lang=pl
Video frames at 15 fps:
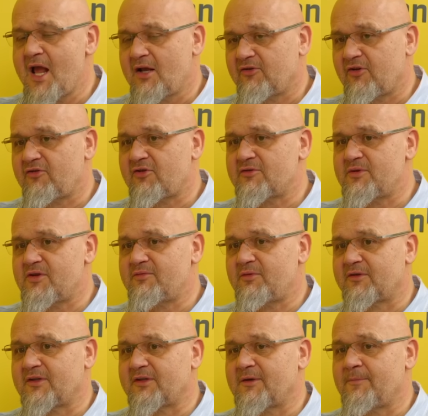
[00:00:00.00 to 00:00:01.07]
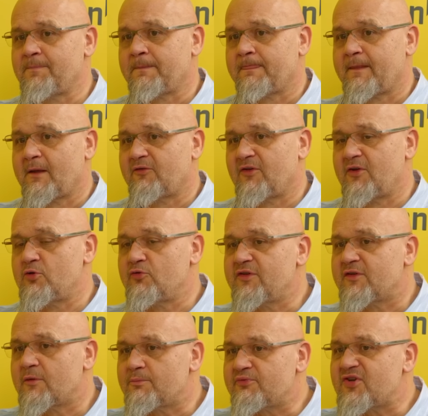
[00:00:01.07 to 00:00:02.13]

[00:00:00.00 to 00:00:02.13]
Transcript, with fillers: 65%. Czyli ludzie są